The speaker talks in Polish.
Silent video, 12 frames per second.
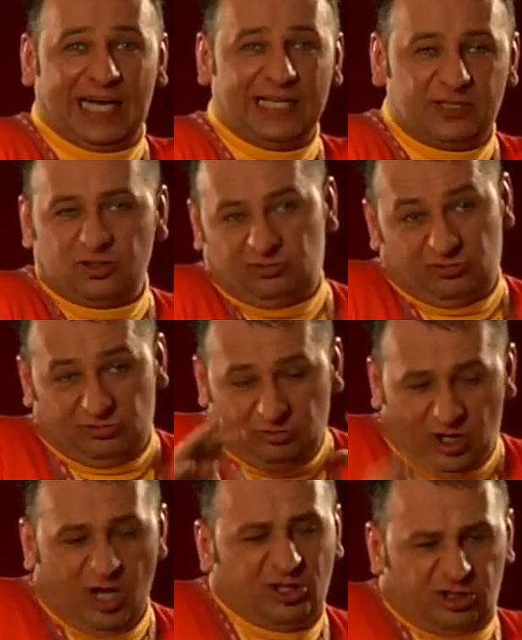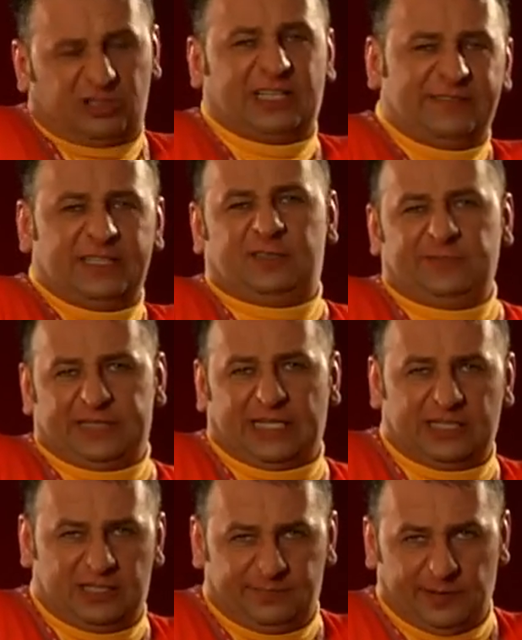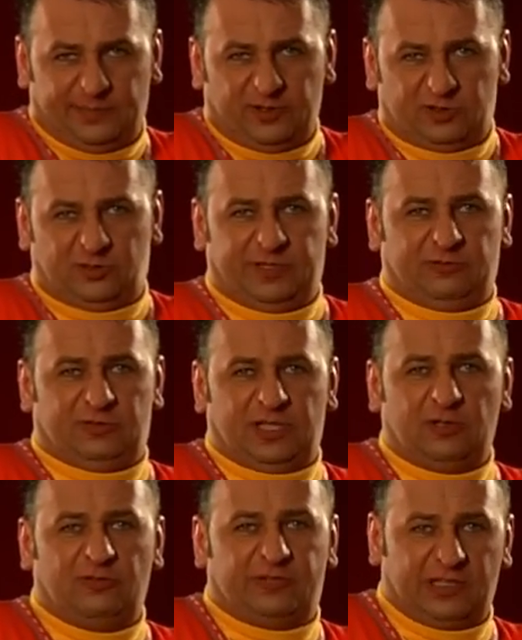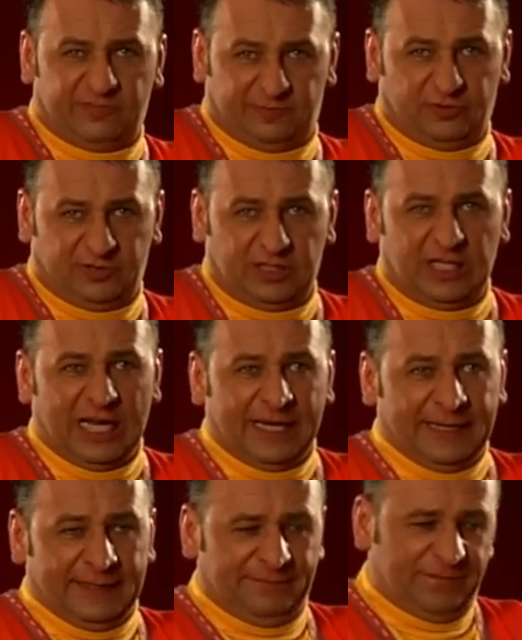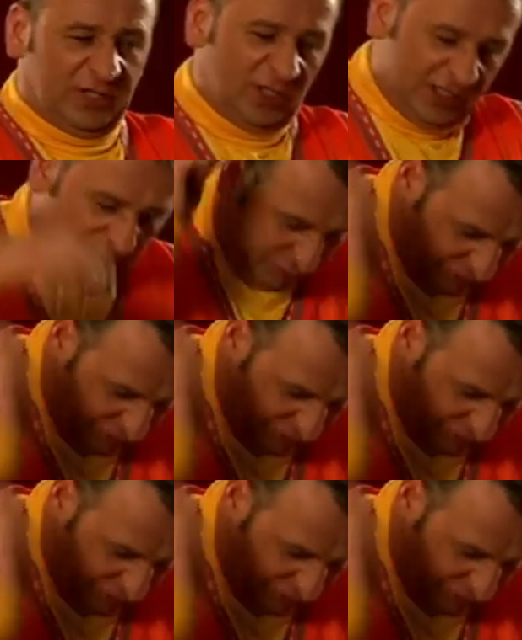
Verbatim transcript: Ale to y, zostawiliśmy tak, że po prostu miał żarówkę w buzi. To się